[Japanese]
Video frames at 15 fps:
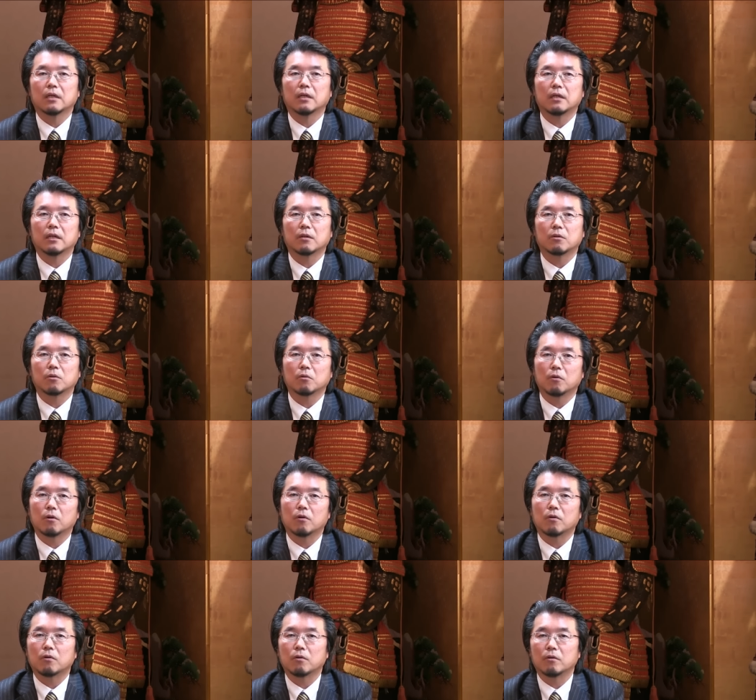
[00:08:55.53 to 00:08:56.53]
今
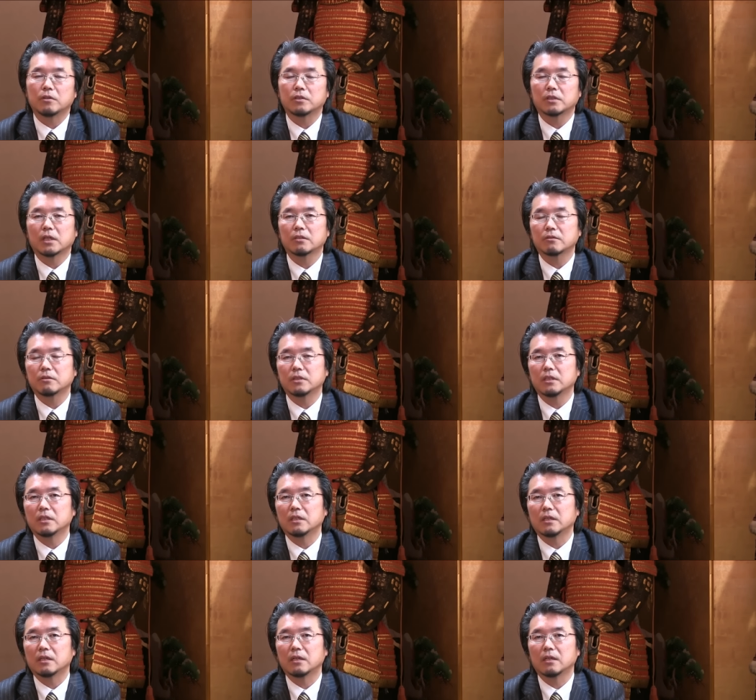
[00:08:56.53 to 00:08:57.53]
後いちがつ
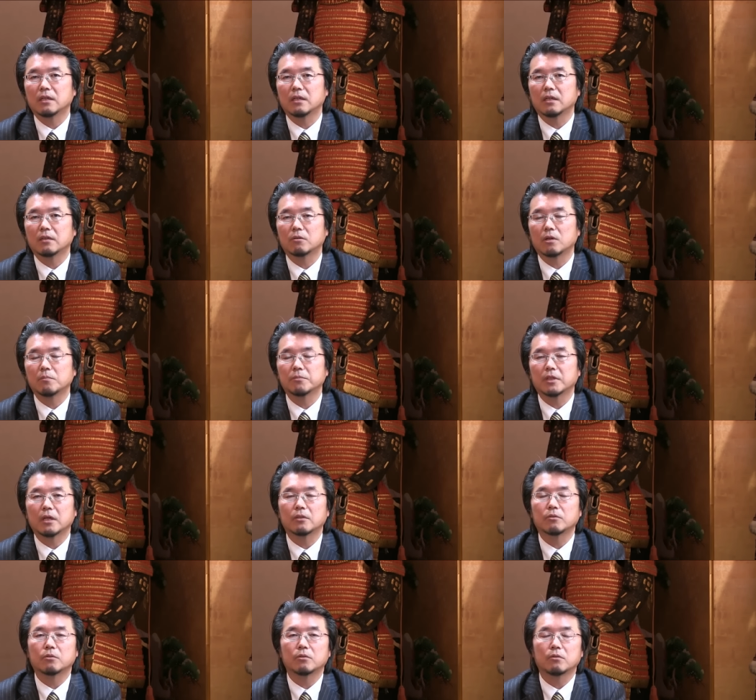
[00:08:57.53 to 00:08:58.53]
にトランプ大
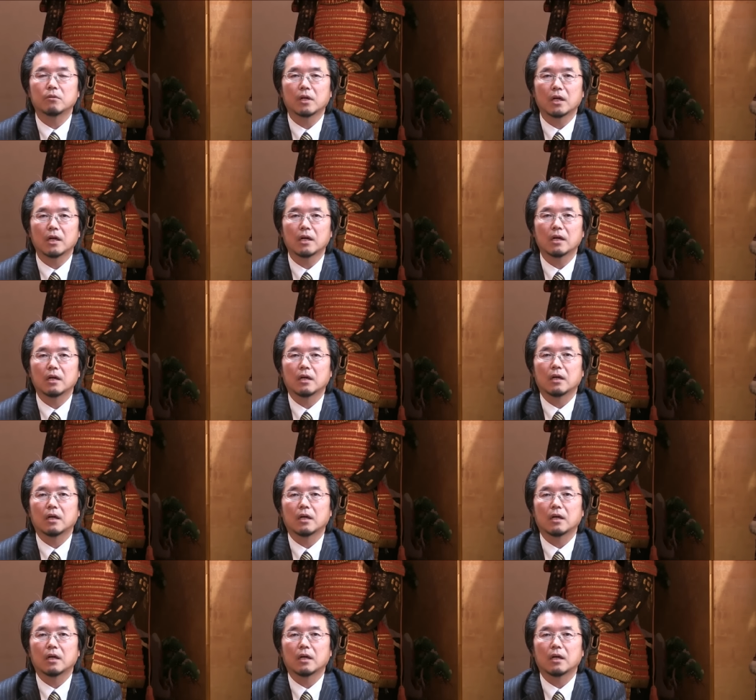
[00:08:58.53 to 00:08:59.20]
統領が